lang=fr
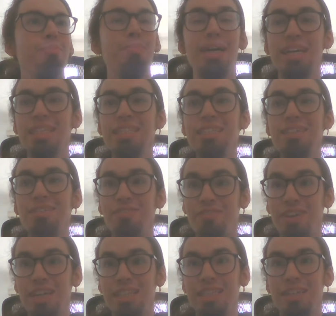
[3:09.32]
Mardi
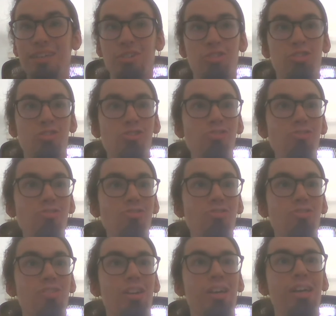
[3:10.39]
20h
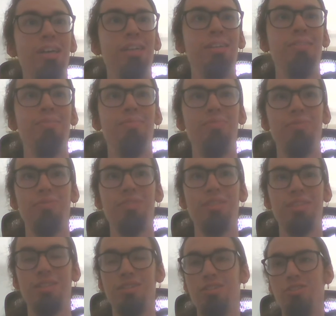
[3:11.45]
sur,
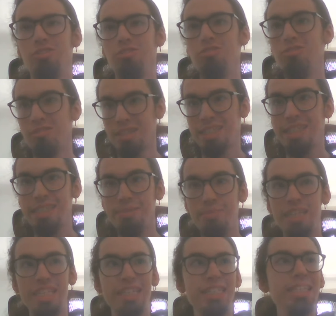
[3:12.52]
sur
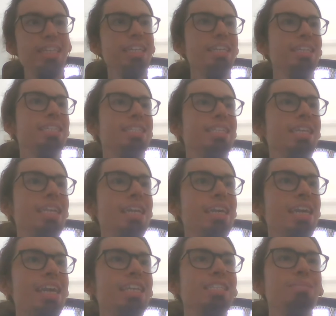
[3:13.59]
CBC, c'est
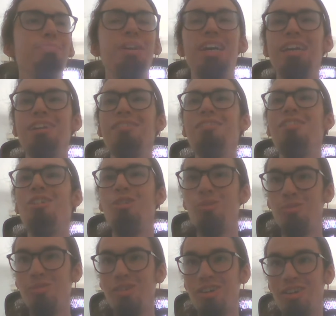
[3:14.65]
les Inspire
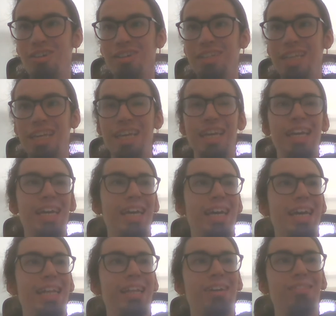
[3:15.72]
Awards.
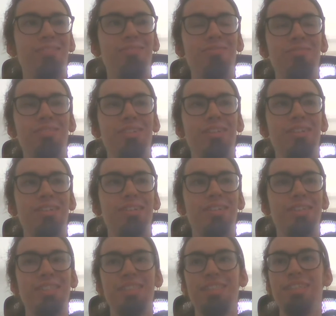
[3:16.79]
Alors donc,
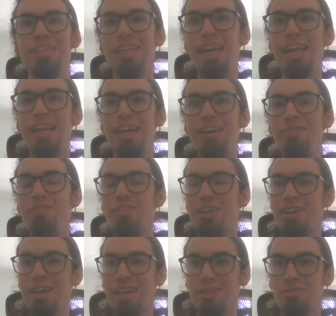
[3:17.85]
euh, ce ce gala
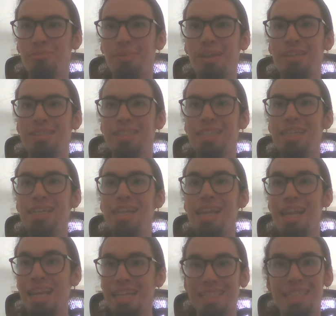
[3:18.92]
va récompenser
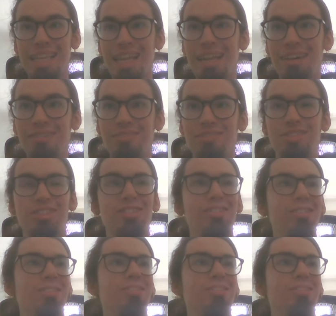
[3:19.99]
l'excellence